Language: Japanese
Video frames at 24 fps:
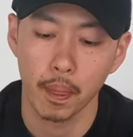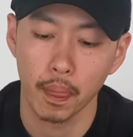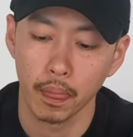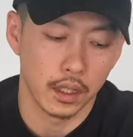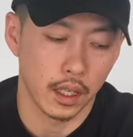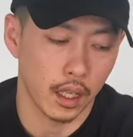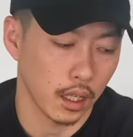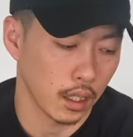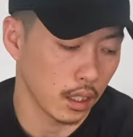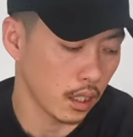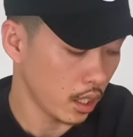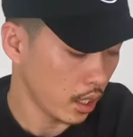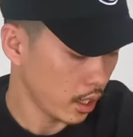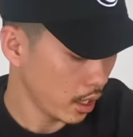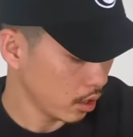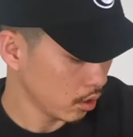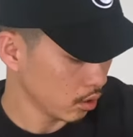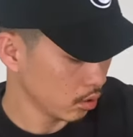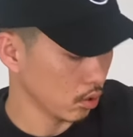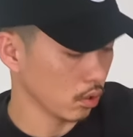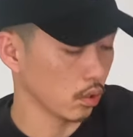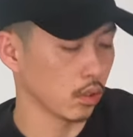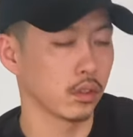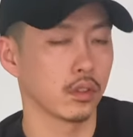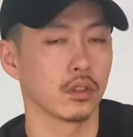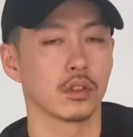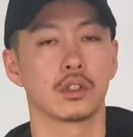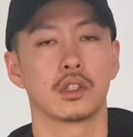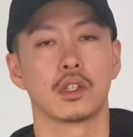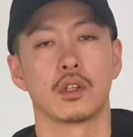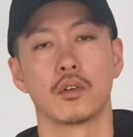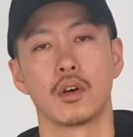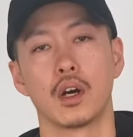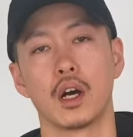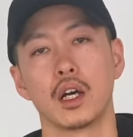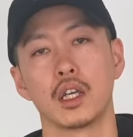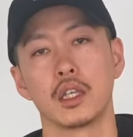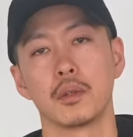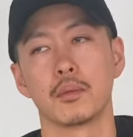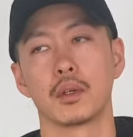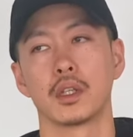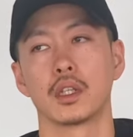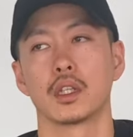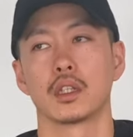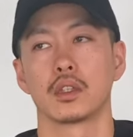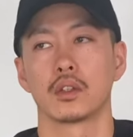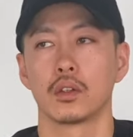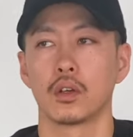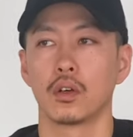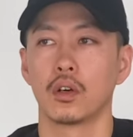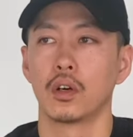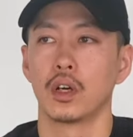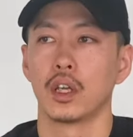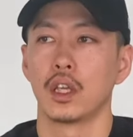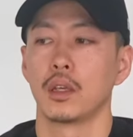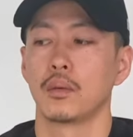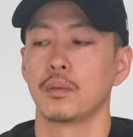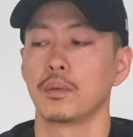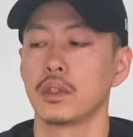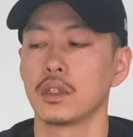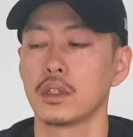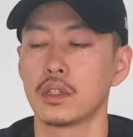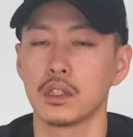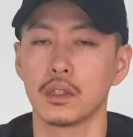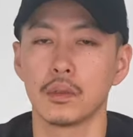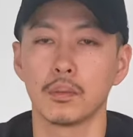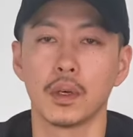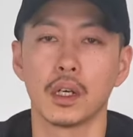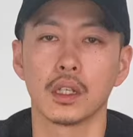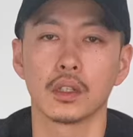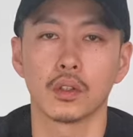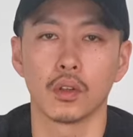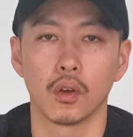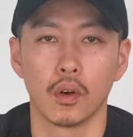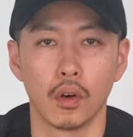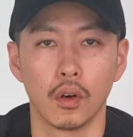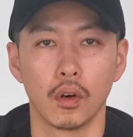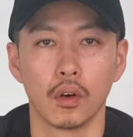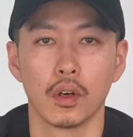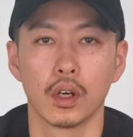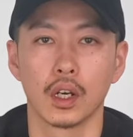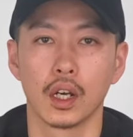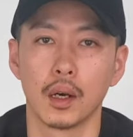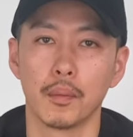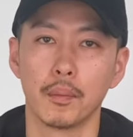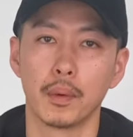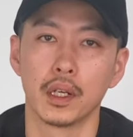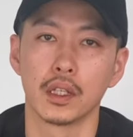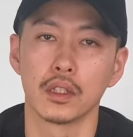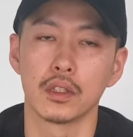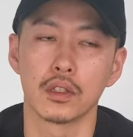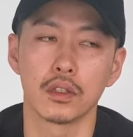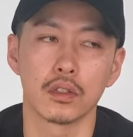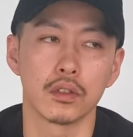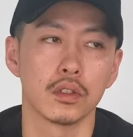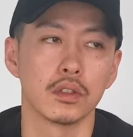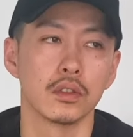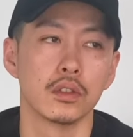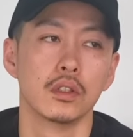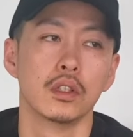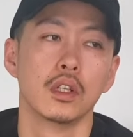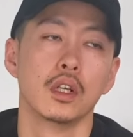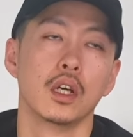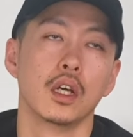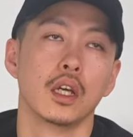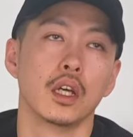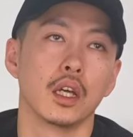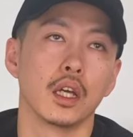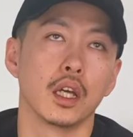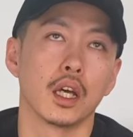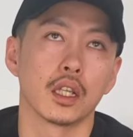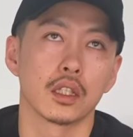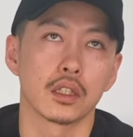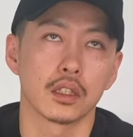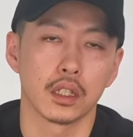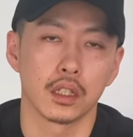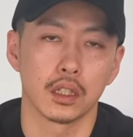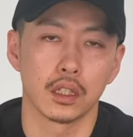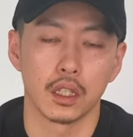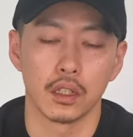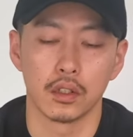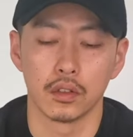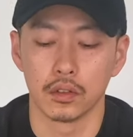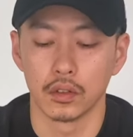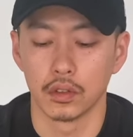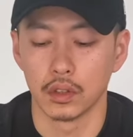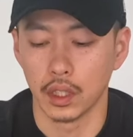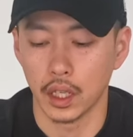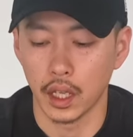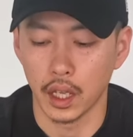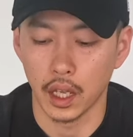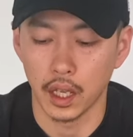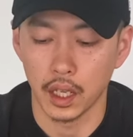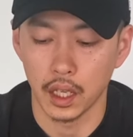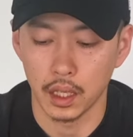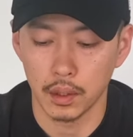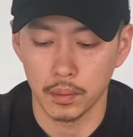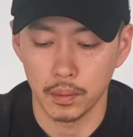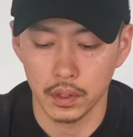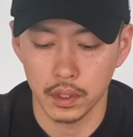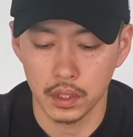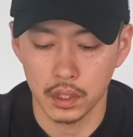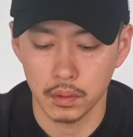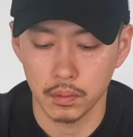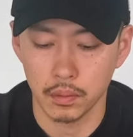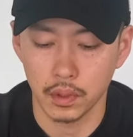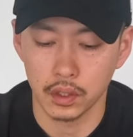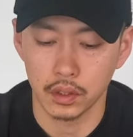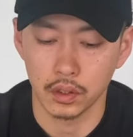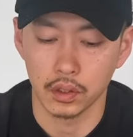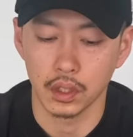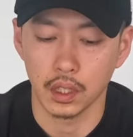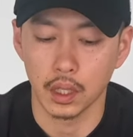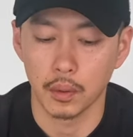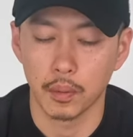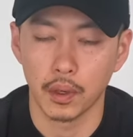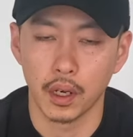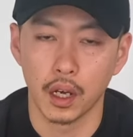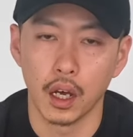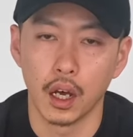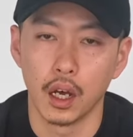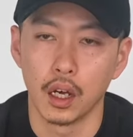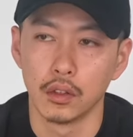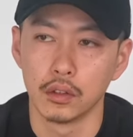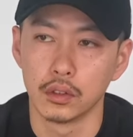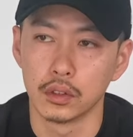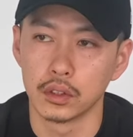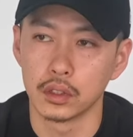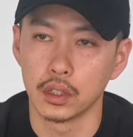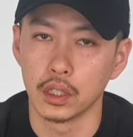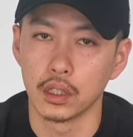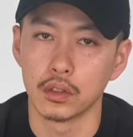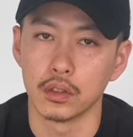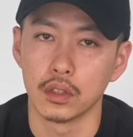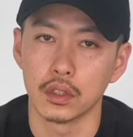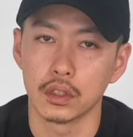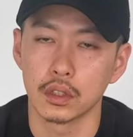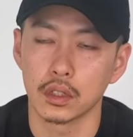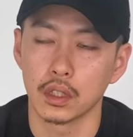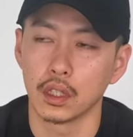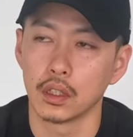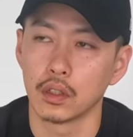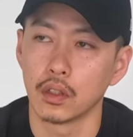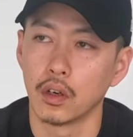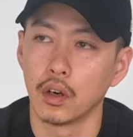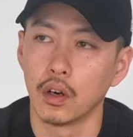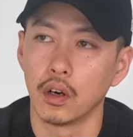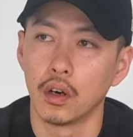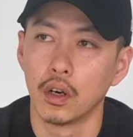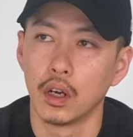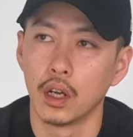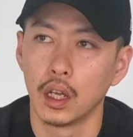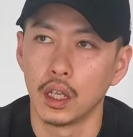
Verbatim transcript: で買えるとことしては、今だと エービーシー マートがバンズ扱ってるので エービーシー マート行けば売ってるんですけど、